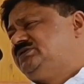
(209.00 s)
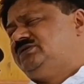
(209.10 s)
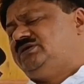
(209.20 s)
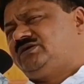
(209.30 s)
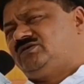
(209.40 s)

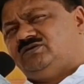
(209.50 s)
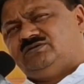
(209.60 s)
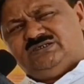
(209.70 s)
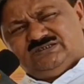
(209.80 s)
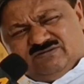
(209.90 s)
आपसे एक
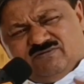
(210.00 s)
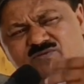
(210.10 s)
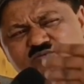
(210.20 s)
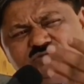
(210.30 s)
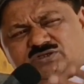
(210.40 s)
ये
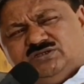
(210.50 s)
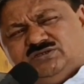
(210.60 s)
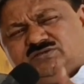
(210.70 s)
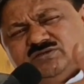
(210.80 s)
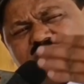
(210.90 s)
सवाल
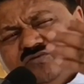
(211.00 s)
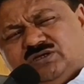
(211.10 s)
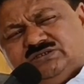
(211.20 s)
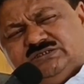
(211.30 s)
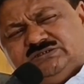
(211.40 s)
पूछना चाहता
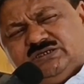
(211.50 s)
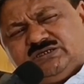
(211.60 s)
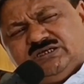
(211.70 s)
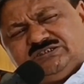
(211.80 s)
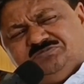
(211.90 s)
हूँ कि
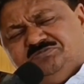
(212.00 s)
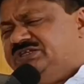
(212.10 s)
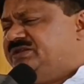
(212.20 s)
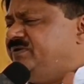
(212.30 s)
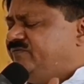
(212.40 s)
जैसे
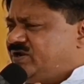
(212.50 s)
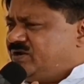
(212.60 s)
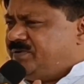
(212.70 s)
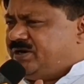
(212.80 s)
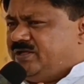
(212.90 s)
कश्मीर में
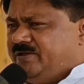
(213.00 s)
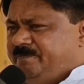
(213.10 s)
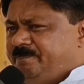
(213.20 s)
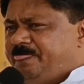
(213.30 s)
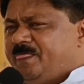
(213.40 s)
फ़र्क पड़ा
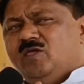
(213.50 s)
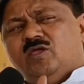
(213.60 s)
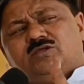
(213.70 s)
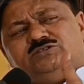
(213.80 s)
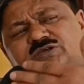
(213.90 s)

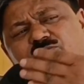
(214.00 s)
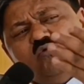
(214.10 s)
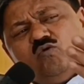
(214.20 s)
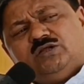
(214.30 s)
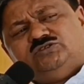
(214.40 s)
है
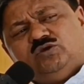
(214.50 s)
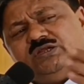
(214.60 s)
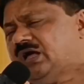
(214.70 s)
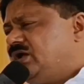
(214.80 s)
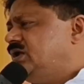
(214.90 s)
जम्मू का
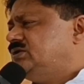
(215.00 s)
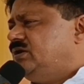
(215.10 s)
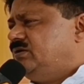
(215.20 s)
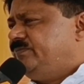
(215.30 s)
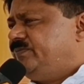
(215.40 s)
जो इलाका
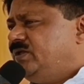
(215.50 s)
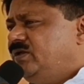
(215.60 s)
था